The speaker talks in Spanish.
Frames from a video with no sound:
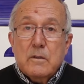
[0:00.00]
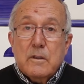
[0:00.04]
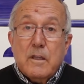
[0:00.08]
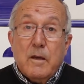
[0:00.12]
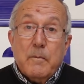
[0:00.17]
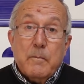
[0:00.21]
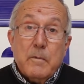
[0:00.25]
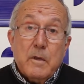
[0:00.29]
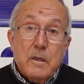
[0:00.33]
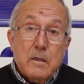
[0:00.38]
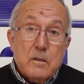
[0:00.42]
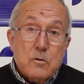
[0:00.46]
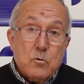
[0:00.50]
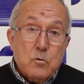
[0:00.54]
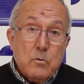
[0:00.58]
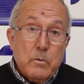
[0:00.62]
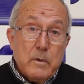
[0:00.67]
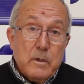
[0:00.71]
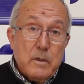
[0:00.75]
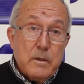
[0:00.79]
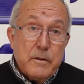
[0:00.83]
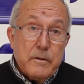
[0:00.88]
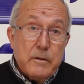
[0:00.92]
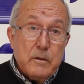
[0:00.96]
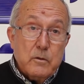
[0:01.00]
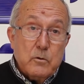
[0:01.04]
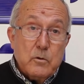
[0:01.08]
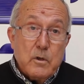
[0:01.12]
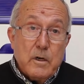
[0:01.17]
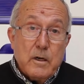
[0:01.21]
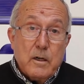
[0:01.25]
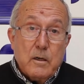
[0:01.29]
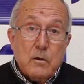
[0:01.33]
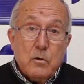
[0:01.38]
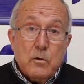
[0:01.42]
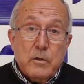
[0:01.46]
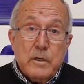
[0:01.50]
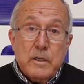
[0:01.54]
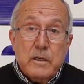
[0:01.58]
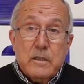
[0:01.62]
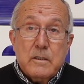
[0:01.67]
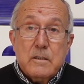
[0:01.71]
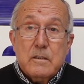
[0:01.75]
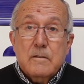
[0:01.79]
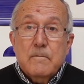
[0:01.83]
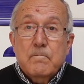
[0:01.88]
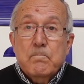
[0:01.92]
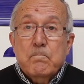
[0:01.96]
también estuve en el centro
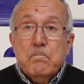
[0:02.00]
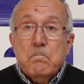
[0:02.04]
aragonés